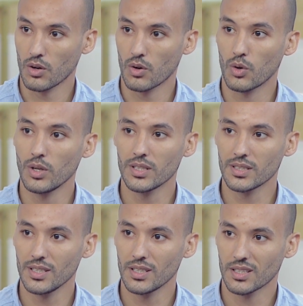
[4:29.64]
كل
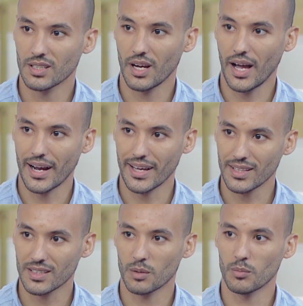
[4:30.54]
دي
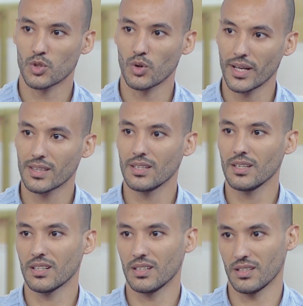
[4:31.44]
حاجات
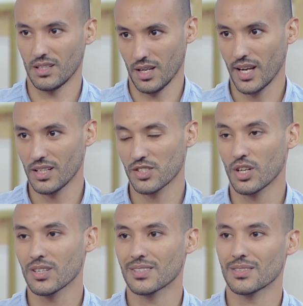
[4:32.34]
بتؤدي تخلي
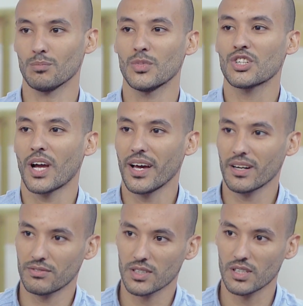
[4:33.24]
الشخص مش
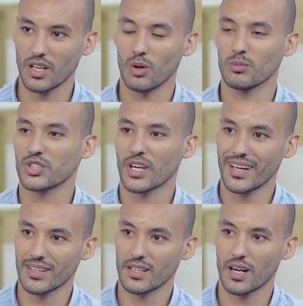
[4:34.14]
عارف اصلا او مش
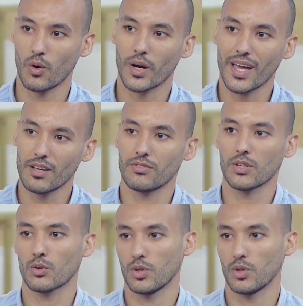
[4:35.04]
قادر او خايف يدخل